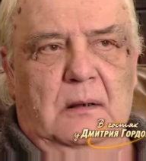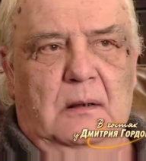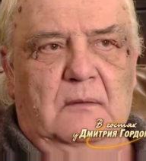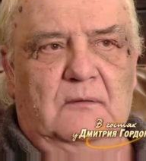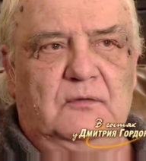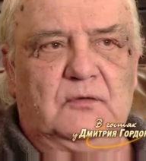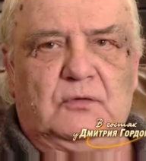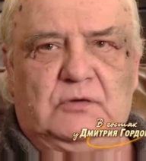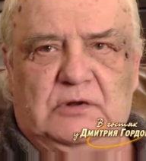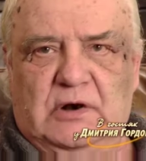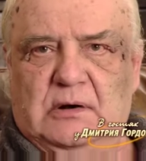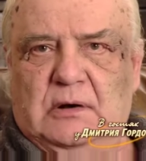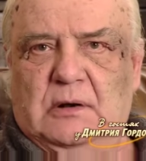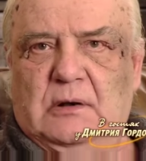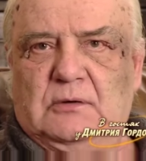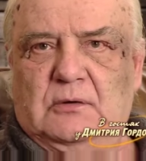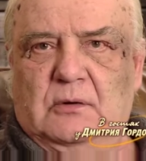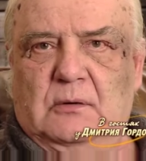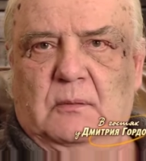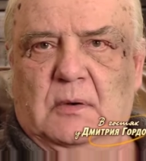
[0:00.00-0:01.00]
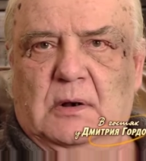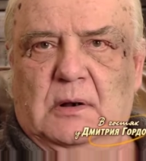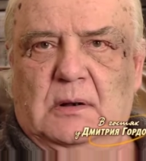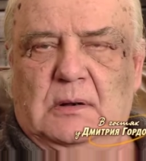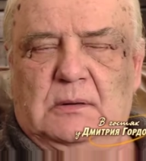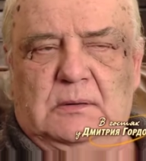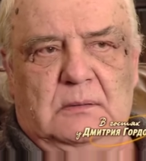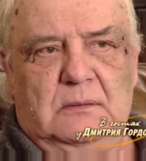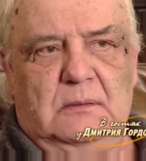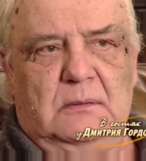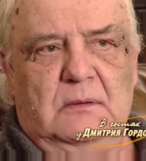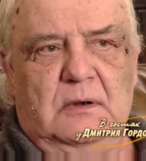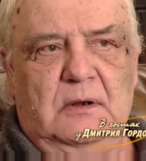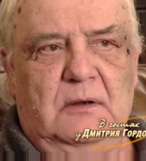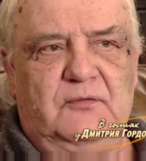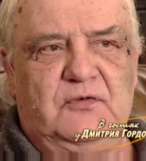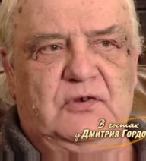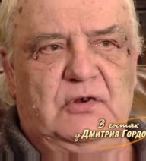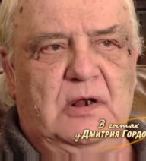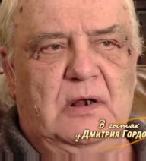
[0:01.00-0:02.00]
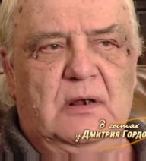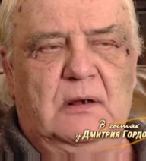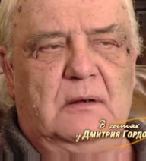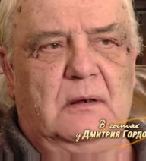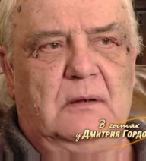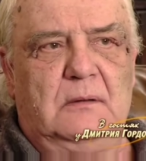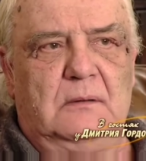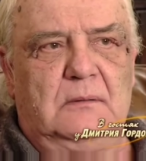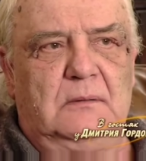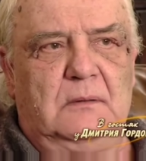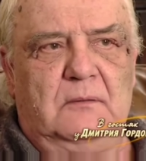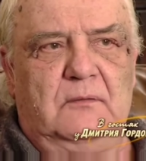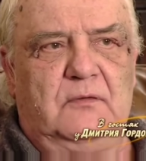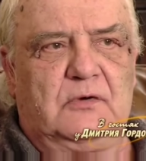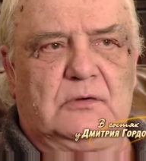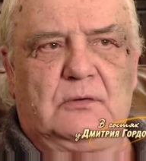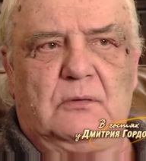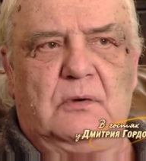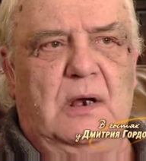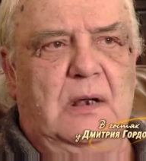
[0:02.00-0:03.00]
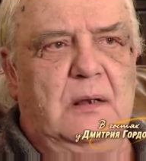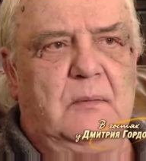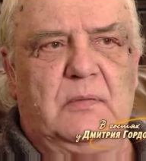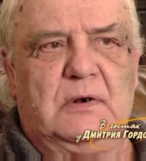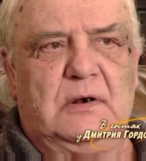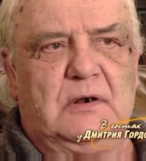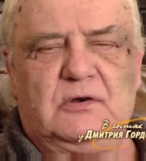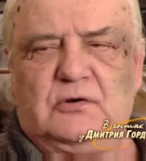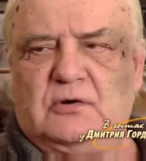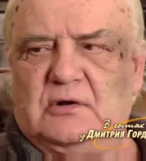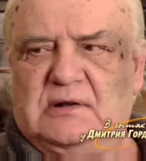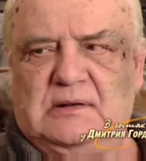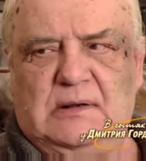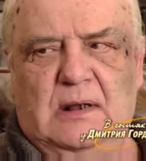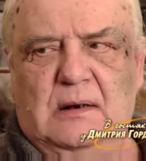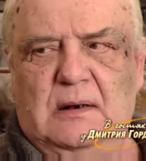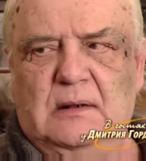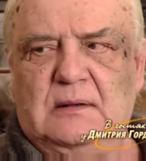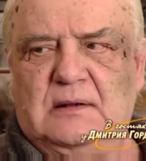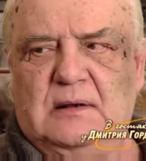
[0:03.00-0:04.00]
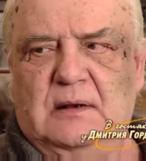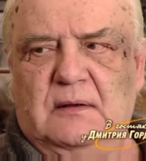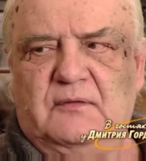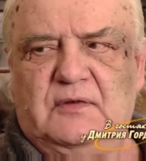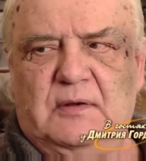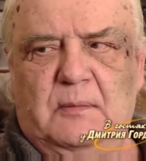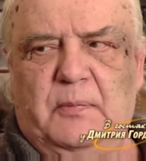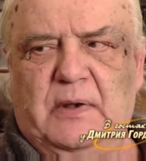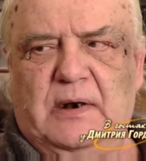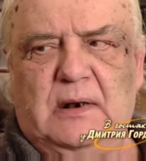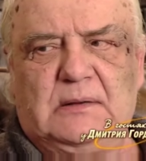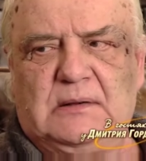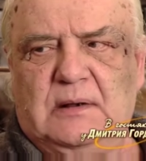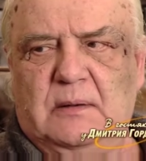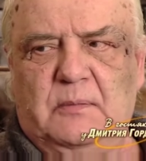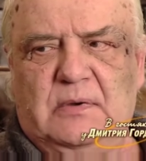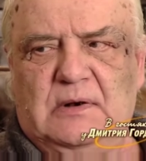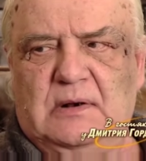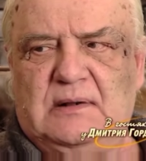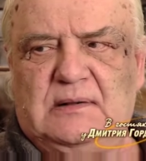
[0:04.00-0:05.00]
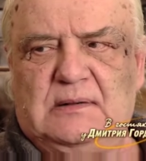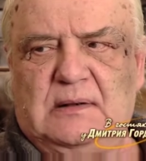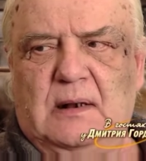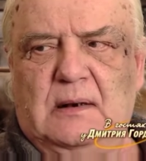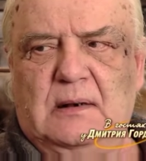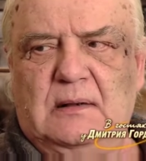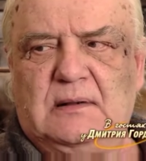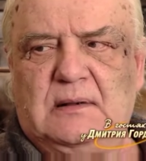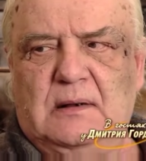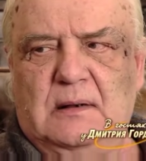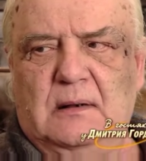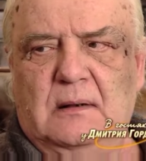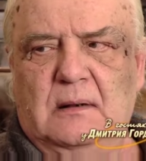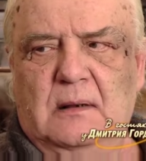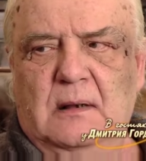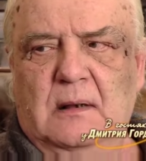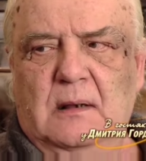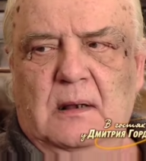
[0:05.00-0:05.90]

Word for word: Внутренняя тюрьма. И все э, вертухаи были еще сталинские, все порядки были сталинские.